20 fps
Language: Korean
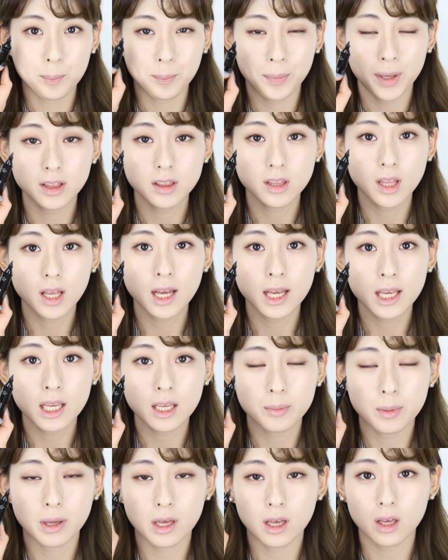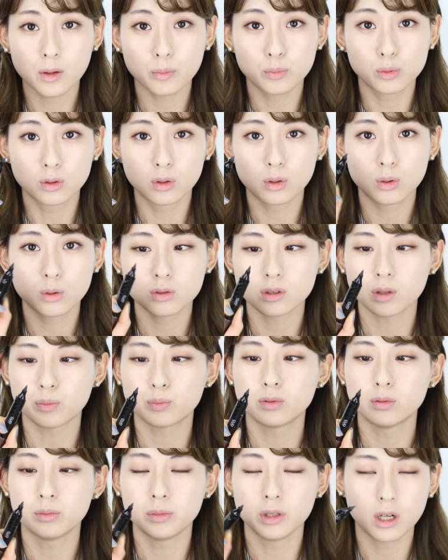펜 타입의 브로우
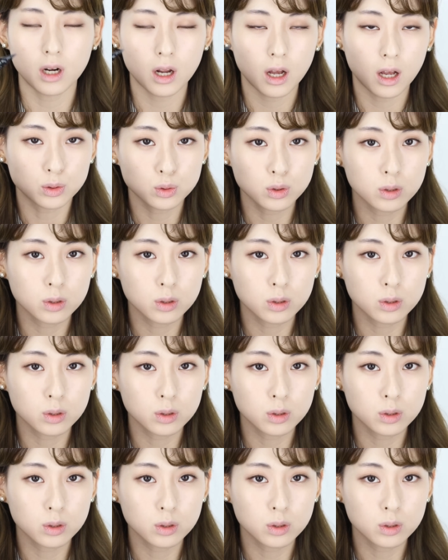제품이라